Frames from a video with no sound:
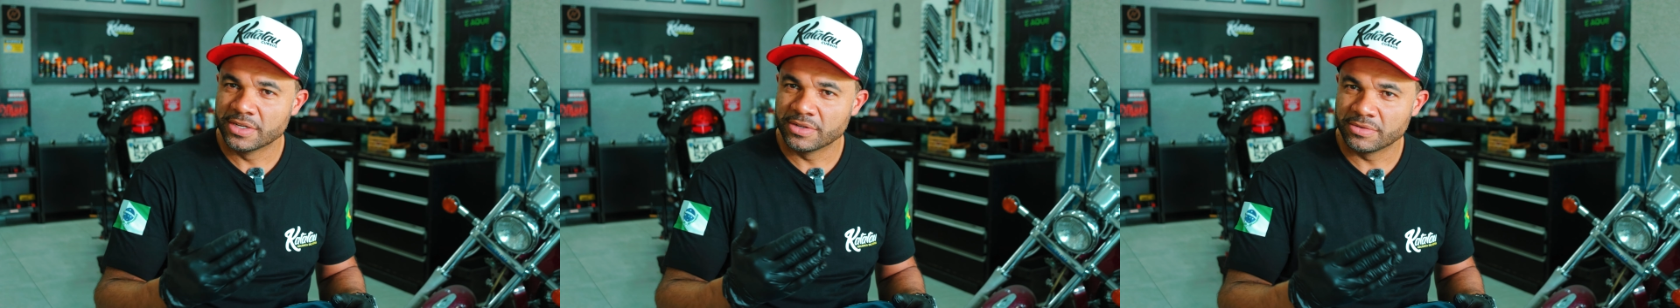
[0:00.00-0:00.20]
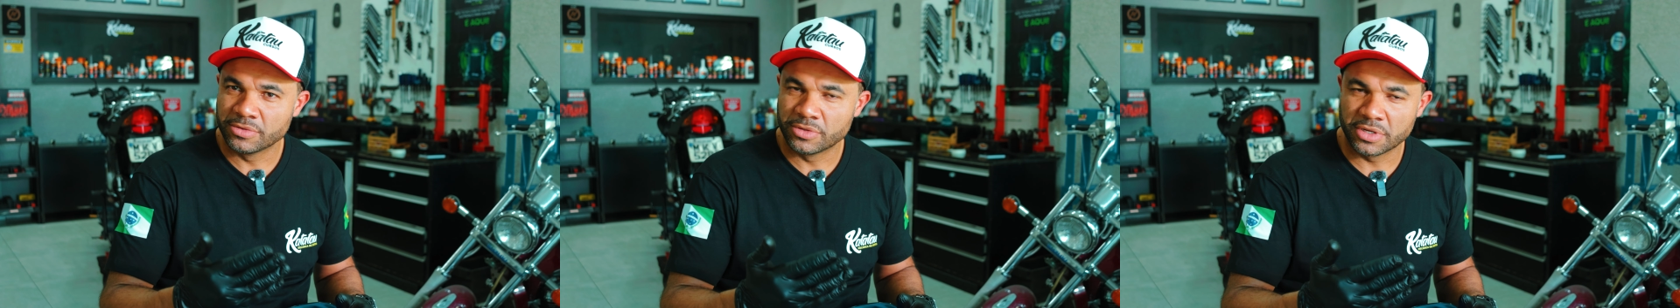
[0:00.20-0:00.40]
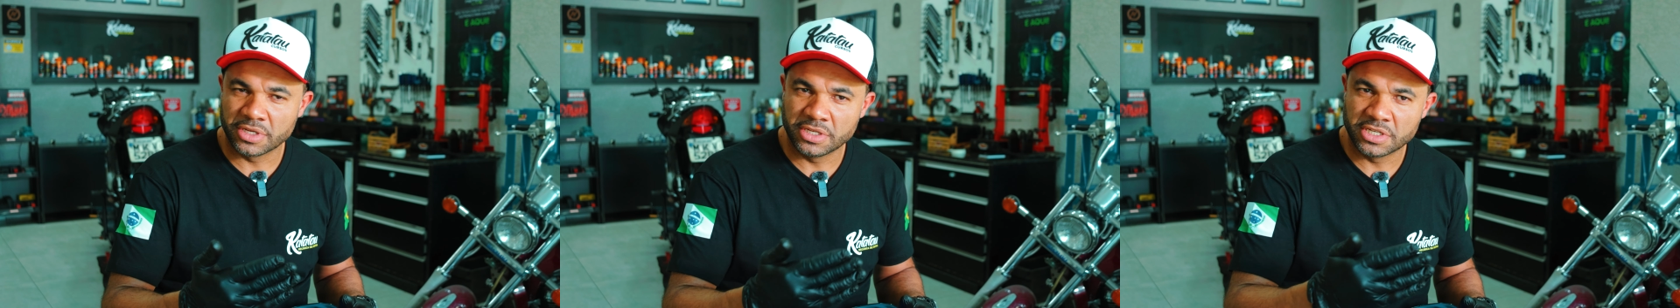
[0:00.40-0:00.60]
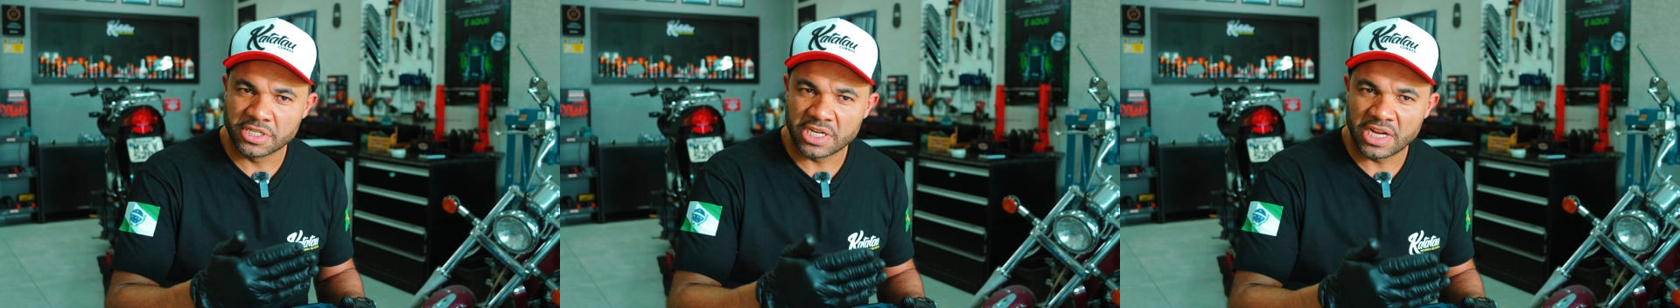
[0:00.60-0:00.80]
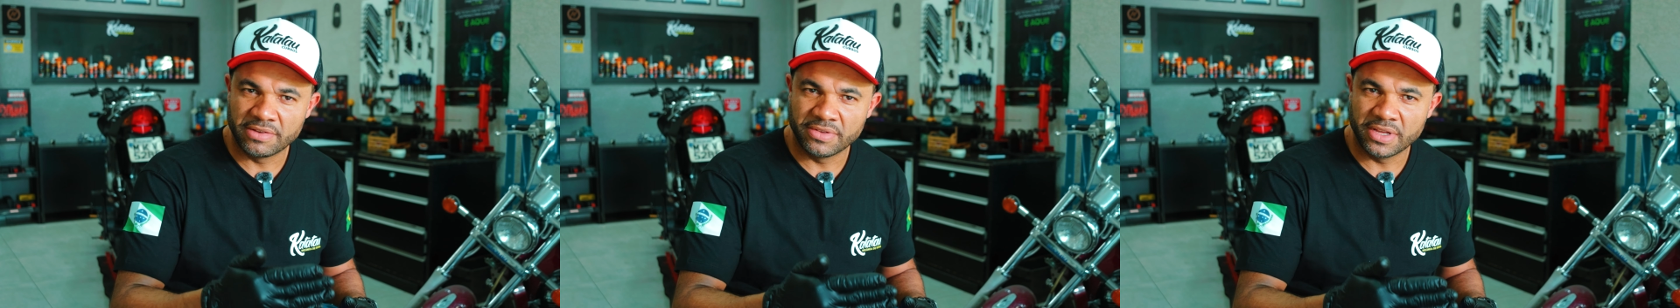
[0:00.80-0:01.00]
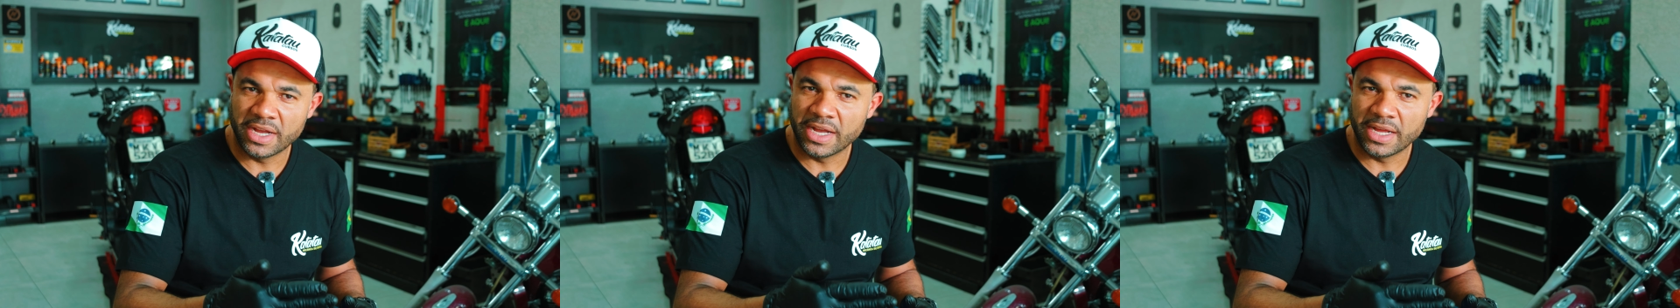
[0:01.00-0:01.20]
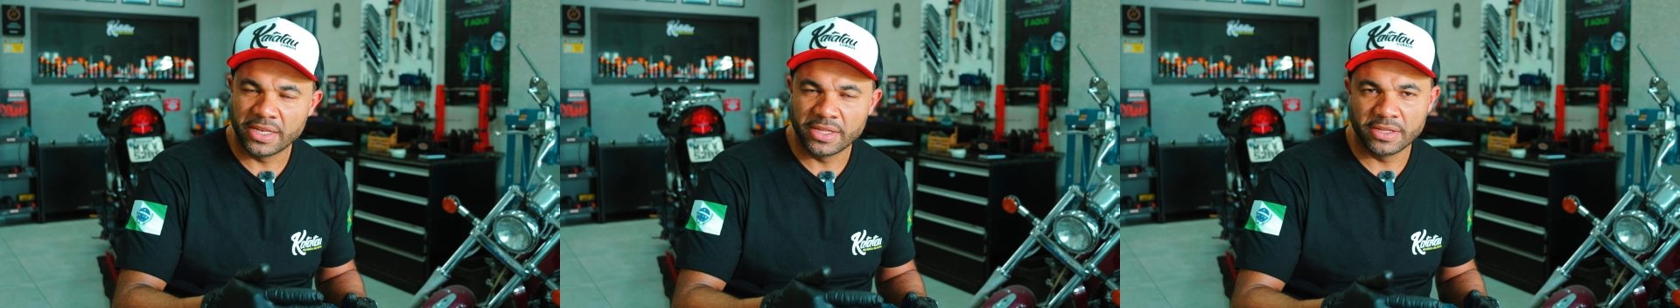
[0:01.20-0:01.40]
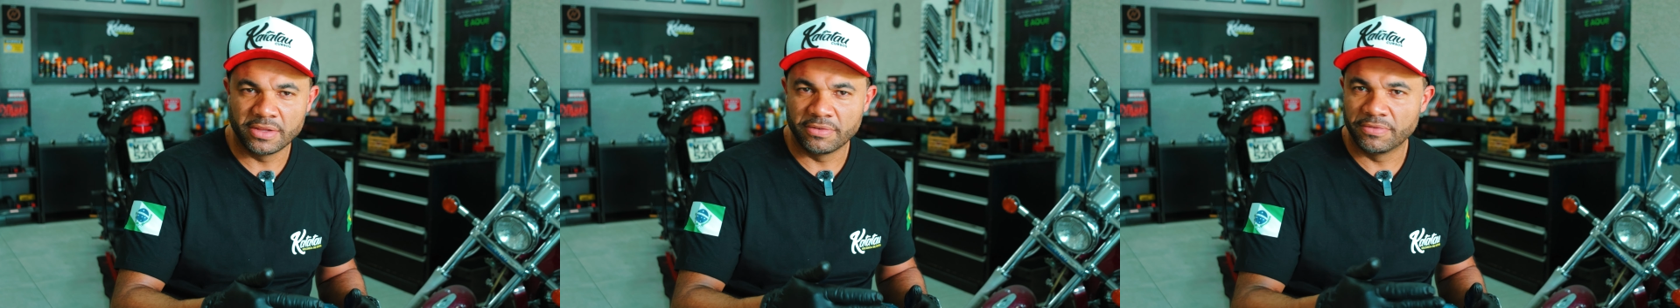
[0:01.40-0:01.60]
um joguinho de chave
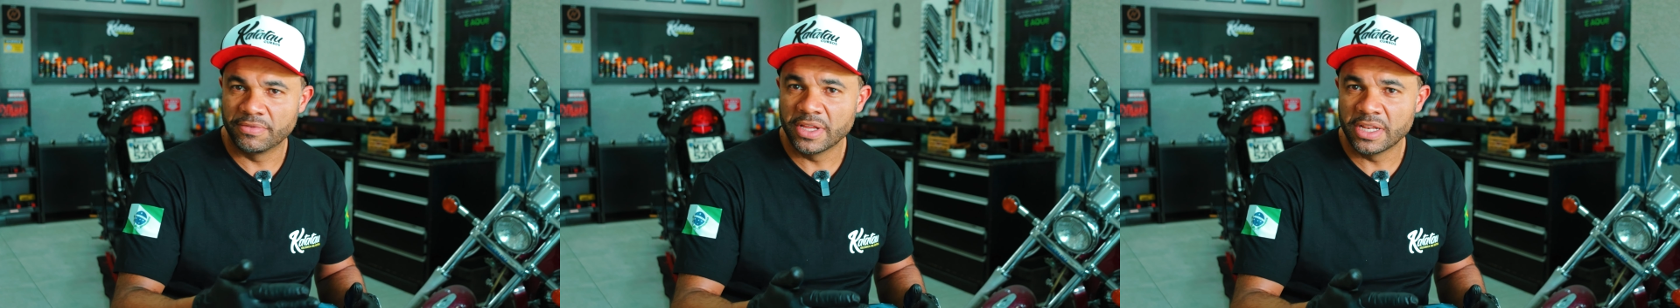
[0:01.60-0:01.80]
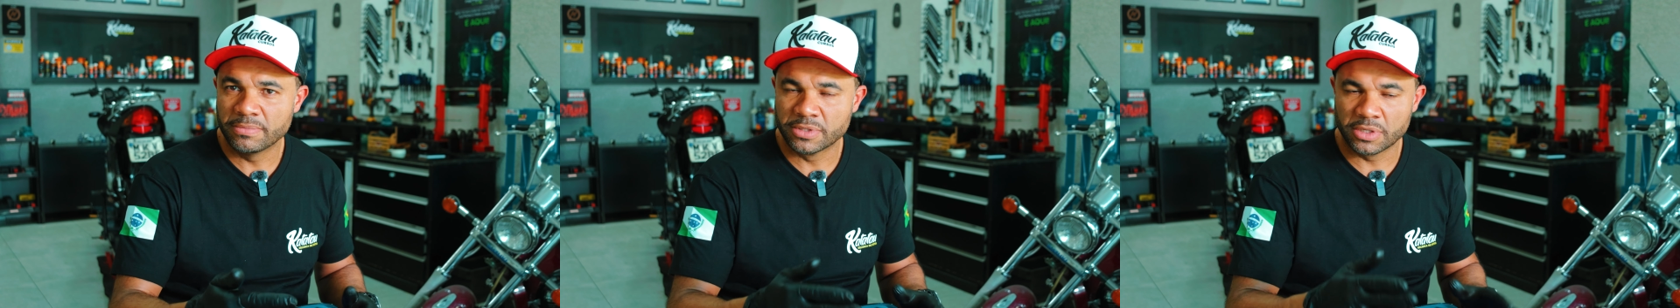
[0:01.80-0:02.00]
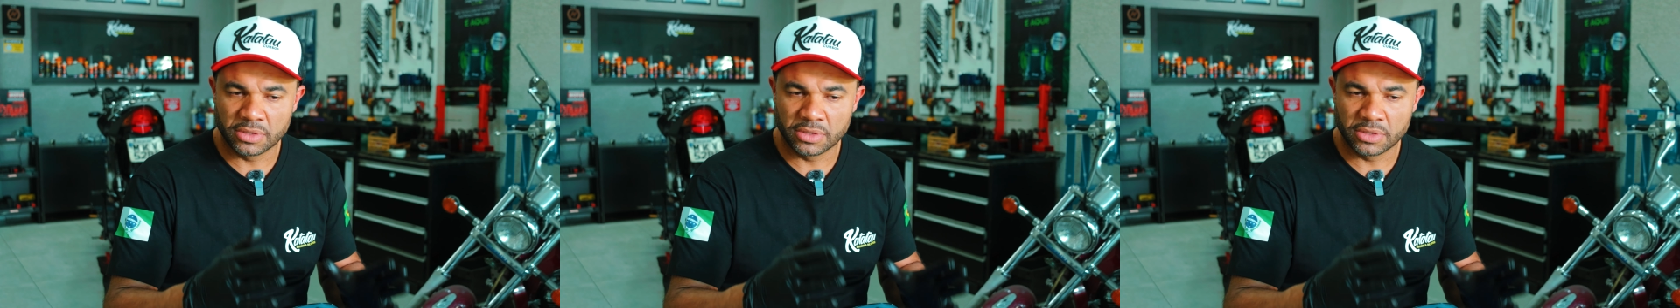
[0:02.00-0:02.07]
Allen, Phillips,